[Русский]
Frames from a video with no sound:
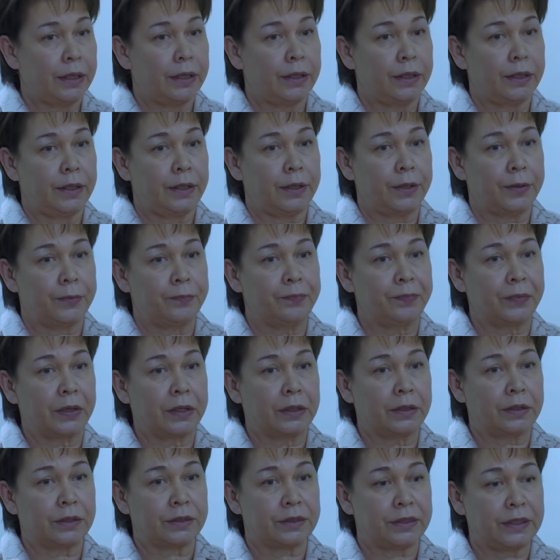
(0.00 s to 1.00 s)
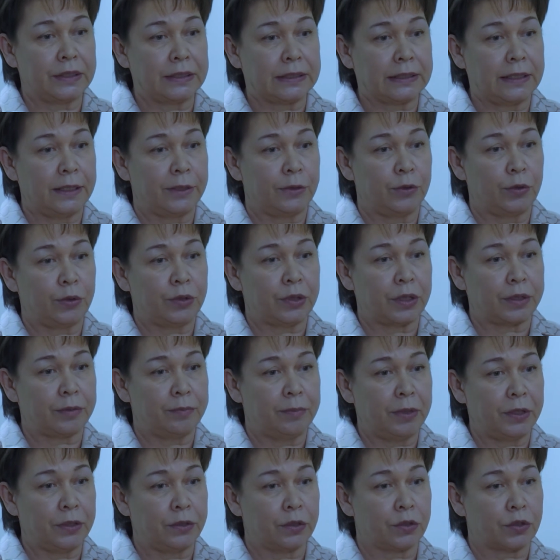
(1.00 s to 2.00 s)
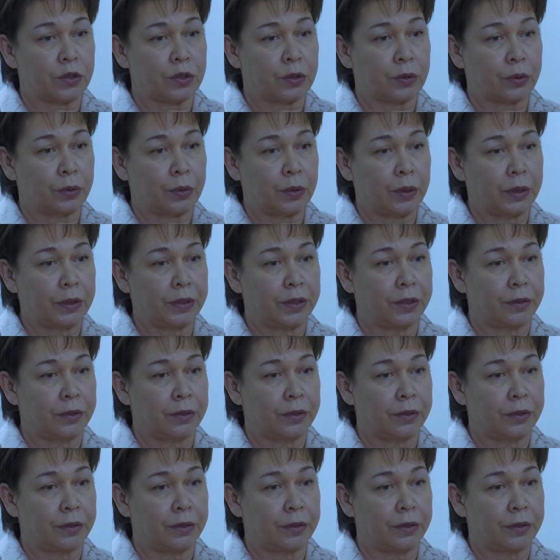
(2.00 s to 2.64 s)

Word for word: И э, здесь следует отметить, что